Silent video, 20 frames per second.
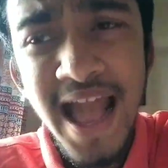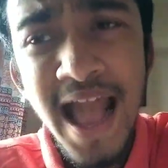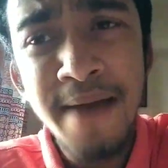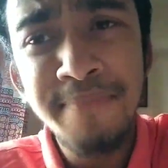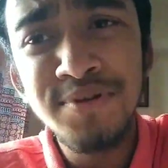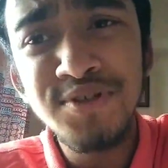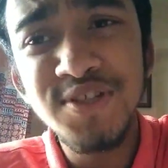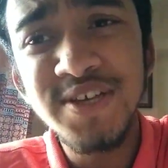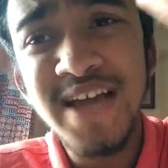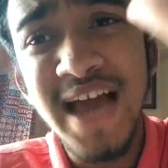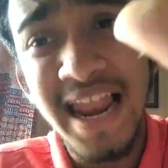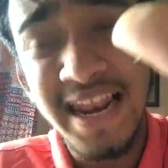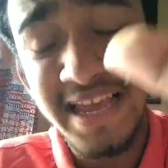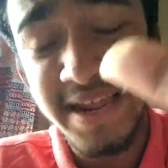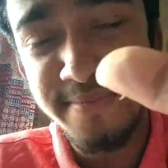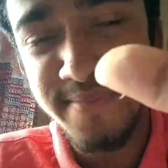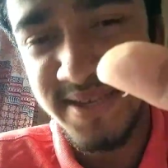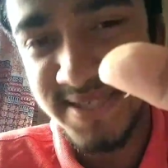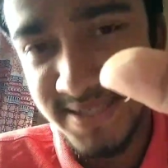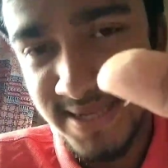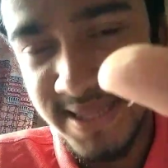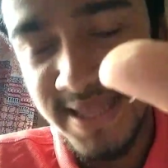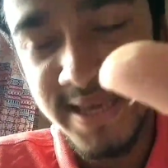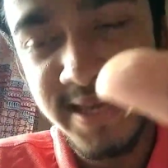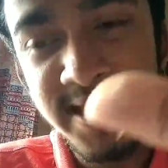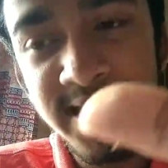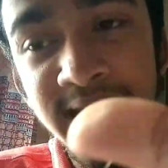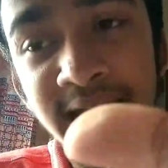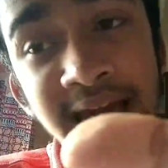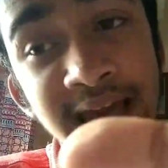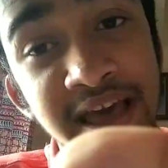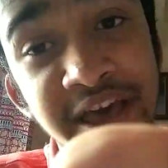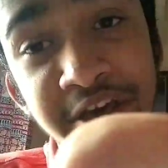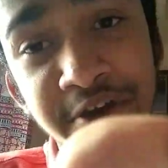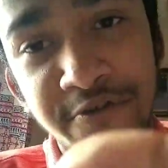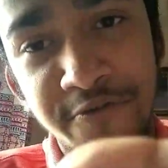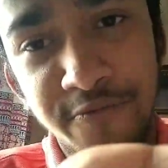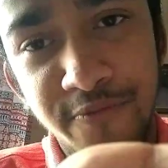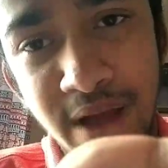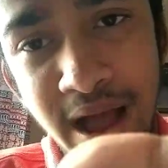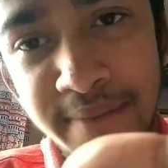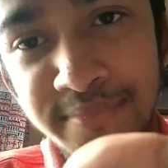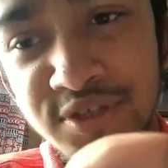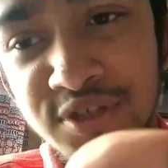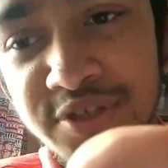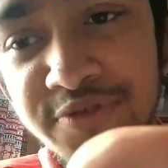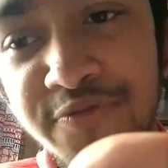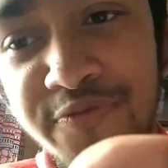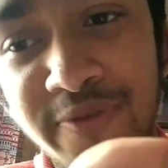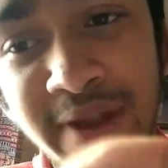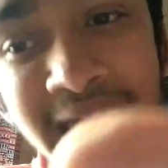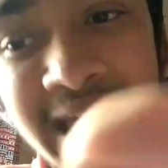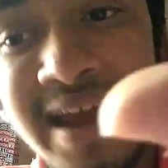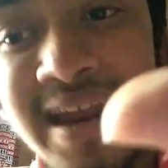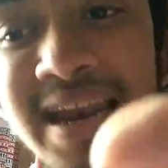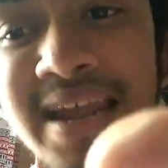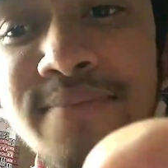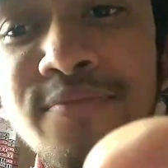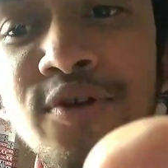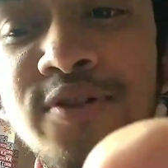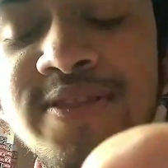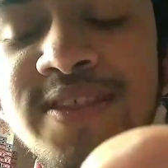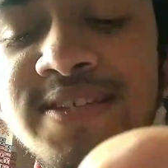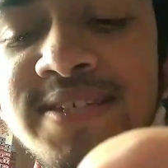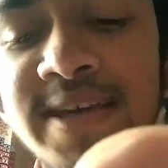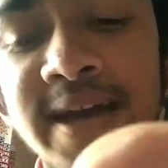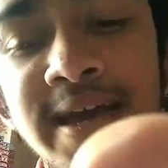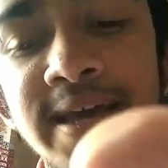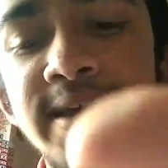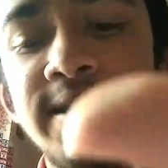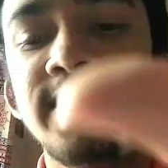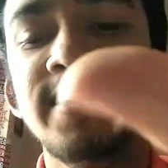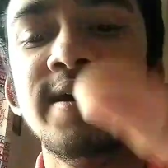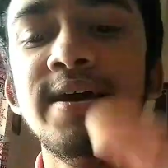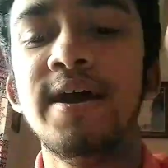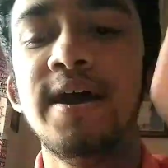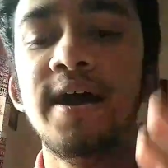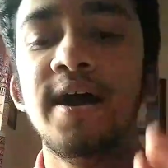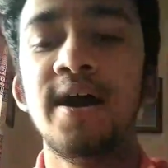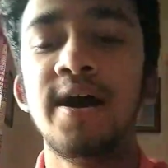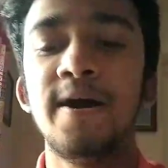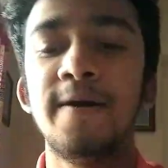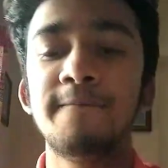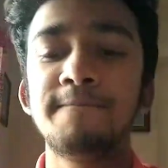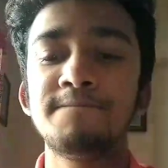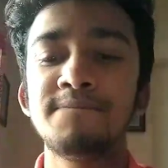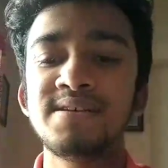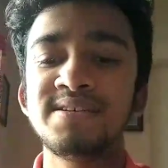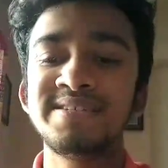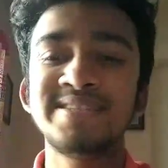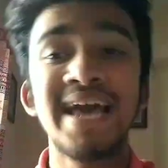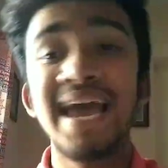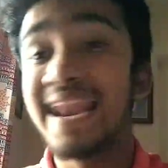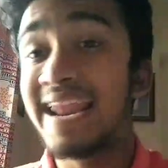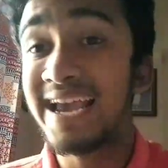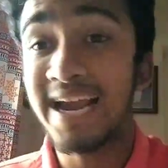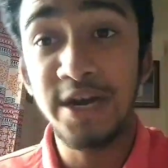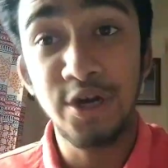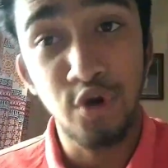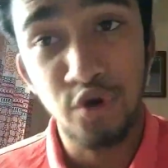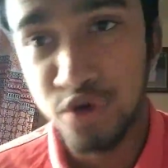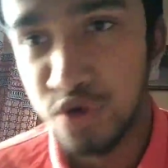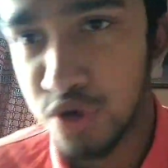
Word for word: আমরা যদি কালকের ম্যাচটা দেখি হ্যাঁ আমি যদি ফ্র্যাঙ্কলি বলতে চাই সেনেগাল